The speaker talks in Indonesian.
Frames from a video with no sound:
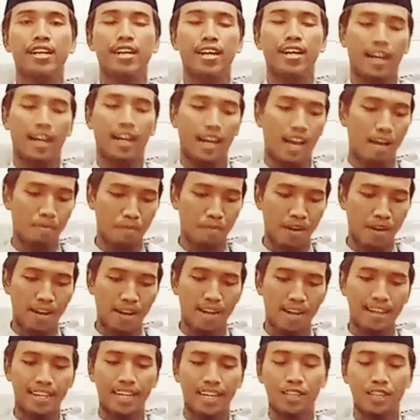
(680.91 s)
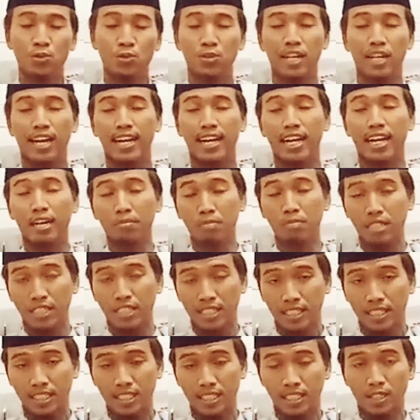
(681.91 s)
uh, apa yang sudah
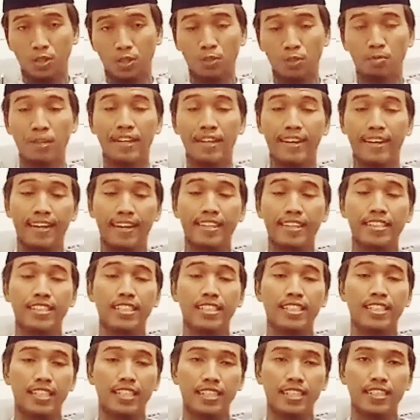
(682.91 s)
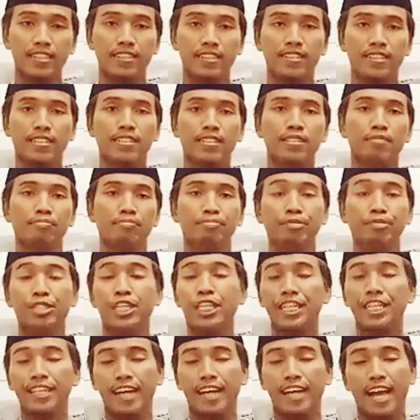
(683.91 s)
kami cuplikan di sini
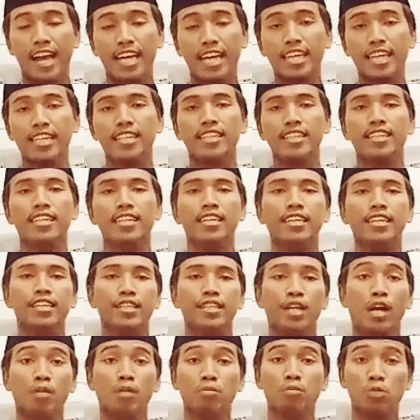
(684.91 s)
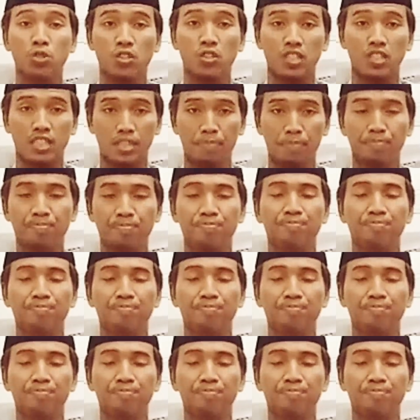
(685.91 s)
menjadi hal yang positif